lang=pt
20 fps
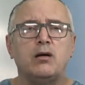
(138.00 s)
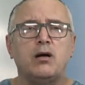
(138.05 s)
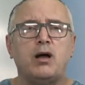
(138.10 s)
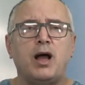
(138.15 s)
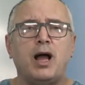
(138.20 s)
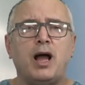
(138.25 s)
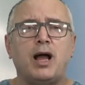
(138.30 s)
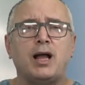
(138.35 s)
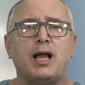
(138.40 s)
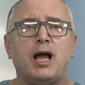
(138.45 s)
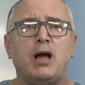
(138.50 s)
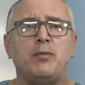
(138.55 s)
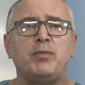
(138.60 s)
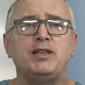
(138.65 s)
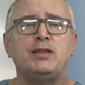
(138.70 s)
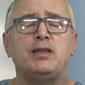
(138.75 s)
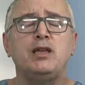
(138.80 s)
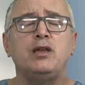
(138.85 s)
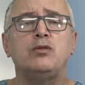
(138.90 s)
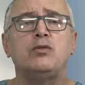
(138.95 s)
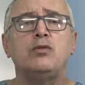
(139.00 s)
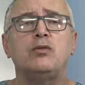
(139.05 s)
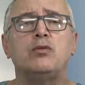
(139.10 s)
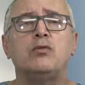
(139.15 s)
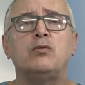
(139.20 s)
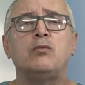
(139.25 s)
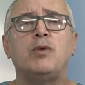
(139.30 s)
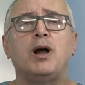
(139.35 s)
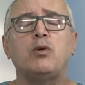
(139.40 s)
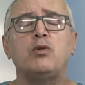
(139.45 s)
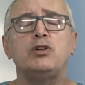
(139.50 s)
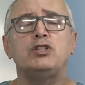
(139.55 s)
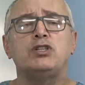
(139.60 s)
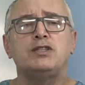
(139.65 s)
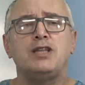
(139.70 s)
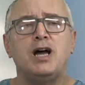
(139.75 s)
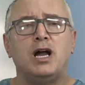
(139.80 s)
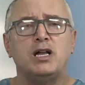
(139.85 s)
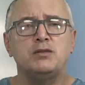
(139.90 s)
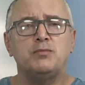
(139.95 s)
acaba tendo uma
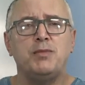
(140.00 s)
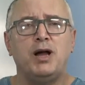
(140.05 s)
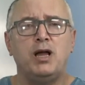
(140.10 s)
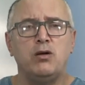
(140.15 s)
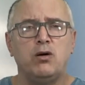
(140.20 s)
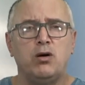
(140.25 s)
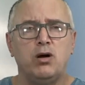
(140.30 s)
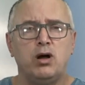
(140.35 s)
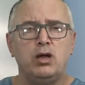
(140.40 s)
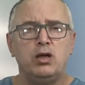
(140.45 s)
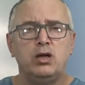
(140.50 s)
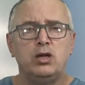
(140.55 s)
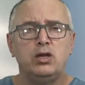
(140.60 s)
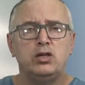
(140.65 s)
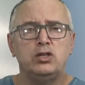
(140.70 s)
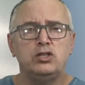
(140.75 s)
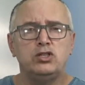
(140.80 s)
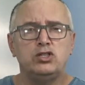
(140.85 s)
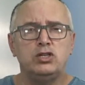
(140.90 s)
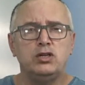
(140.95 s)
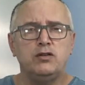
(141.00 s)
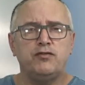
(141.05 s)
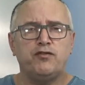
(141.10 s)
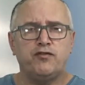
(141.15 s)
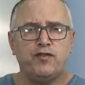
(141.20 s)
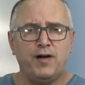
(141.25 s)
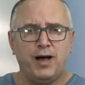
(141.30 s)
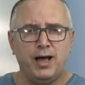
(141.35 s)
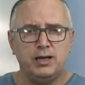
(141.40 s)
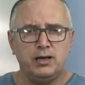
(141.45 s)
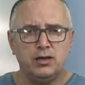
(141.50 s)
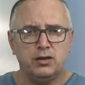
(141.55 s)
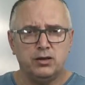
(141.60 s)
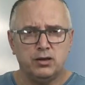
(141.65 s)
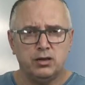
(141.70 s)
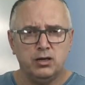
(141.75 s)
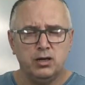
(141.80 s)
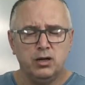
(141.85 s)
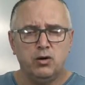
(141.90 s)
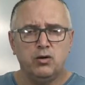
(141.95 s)
quantidade maior de
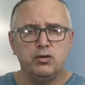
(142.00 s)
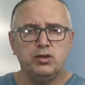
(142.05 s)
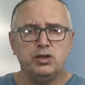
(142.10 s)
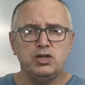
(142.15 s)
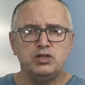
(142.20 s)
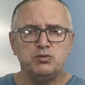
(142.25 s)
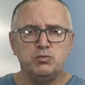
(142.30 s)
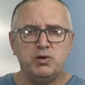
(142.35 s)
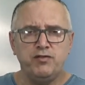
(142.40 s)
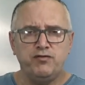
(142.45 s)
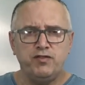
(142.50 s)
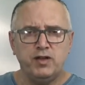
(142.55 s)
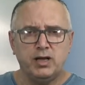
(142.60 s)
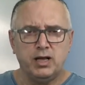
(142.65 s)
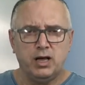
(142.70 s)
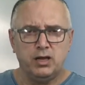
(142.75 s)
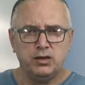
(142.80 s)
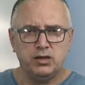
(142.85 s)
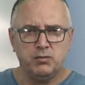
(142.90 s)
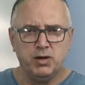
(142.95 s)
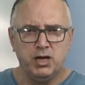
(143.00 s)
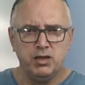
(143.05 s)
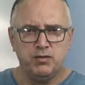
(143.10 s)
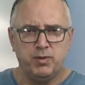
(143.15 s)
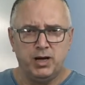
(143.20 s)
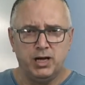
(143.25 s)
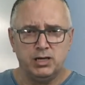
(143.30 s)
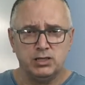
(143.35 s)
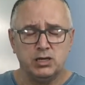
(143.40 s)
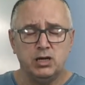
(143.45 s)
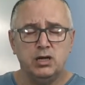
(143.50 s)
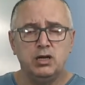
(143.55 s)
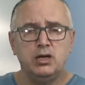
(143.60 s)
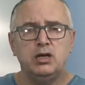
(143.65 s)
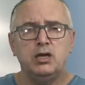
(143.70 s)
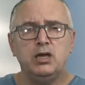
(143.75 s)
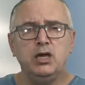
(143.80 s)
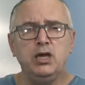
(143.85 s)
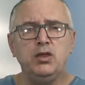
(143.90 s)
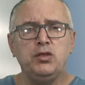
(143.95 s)
falhas, ou seja, uma eficácia mais baixa.
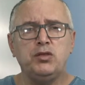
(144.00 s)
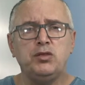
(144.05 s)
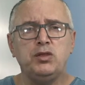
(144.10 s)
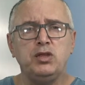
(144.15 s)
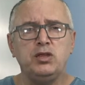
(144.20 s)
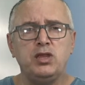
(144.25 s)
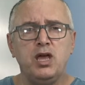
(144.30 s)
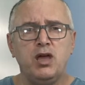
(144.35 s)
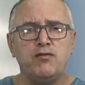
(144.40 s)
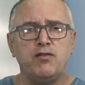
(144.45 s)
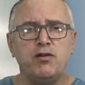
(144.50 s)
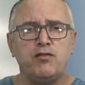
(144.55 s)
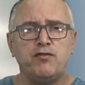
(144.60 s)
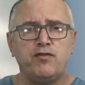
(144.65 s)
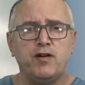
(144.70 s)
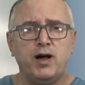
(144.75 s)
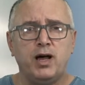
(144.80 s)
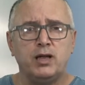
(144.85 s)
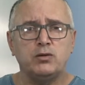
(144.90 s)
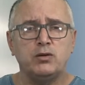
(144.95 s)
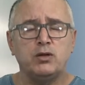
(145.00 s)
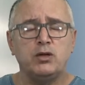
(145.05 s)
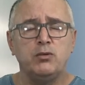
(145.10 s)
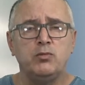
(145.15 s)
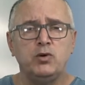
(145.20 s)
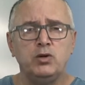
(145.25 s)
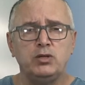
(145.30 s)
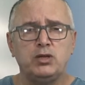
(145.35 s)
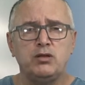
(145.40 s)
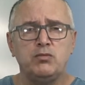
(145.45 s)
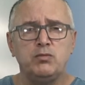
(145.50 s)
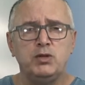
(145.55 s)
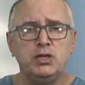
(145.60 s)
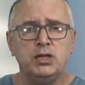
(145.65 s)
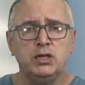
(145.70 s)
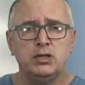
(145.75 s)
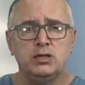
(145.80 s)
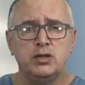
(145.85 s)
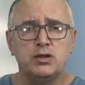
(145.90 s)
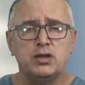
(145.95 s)
Isso se deve ao fato que muitas
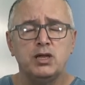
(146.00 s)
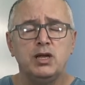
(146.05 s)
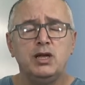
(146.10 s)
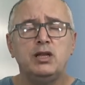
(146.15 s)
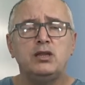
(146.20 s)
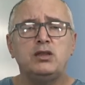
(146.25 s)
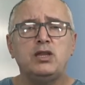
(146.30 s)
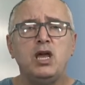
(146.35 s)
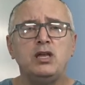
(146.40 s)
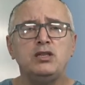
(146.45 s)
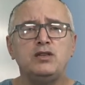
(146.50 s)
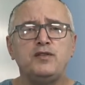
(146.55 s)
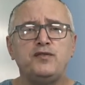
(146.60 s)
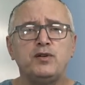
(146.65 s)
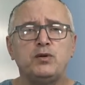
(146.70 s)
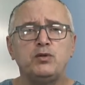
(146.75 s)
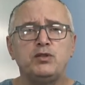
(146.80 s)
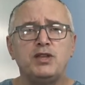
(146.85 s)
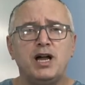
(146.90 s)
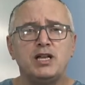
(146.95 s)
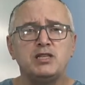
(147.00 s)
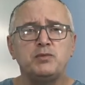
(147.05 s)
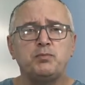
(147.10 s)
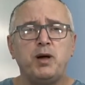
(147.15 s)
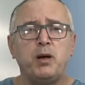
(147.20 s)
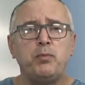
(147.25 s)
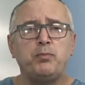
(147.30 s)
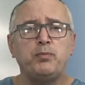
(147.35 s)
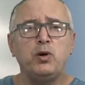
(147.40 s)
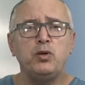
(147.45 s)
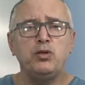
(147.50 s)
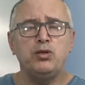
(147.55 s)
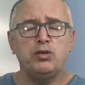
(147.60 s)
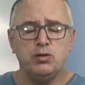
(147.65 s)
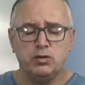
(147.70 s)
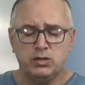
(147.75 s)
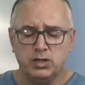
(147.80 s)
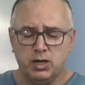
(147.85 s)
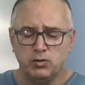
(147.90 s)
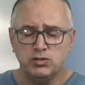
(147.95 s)
meninas têm dificuldade para
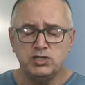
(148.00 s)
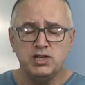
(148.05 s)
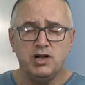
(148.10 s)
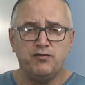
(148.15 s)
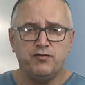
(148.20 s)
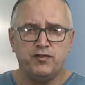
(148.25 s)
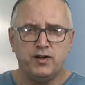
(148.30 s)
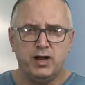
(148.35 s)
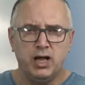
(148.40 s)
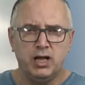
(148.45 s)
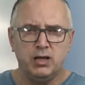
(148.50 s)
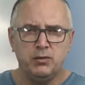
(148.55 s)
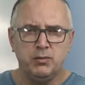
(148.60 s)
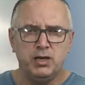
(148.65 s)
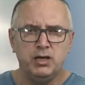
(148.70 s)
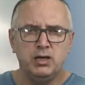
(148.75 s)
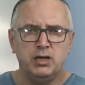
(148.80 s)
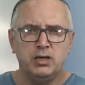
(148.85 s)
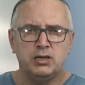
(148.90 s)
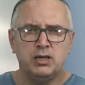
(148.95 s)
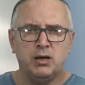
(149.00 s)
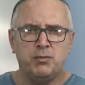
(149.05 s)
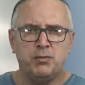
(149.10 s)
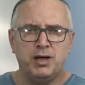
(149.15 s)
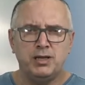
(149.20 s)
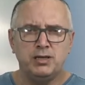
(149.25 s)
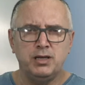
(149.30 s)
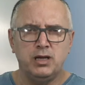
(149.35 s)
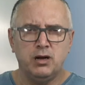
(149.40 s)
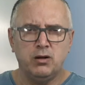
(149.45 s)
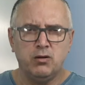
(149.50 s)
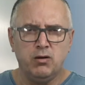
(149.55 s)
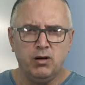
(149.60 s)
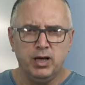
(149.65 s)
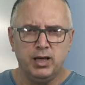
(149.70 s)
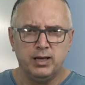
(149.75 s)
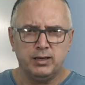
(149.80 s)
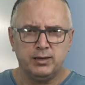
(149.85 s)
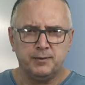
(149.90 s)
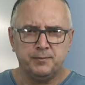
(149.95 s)
posicionar o diafragma na maneira
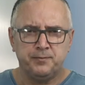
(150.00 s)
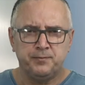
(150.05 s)
correta.